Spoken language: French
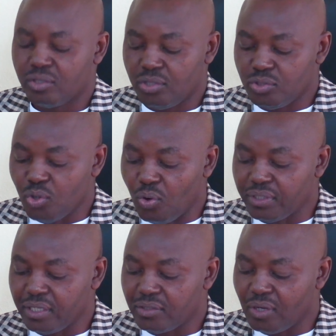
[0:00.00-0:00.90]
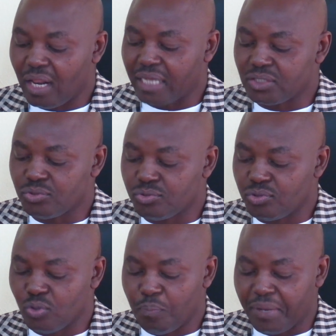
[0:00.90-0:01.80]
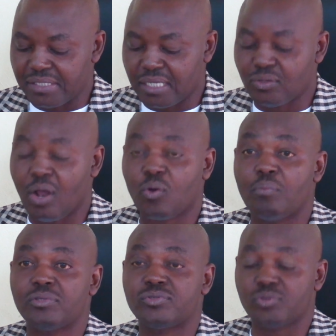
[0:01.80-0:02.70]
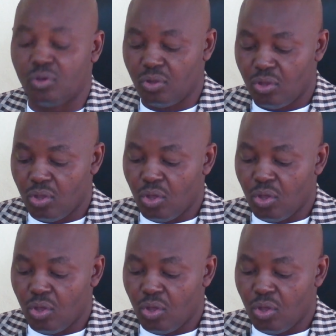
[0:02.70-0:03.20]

qui donne de la latitude au président de la commission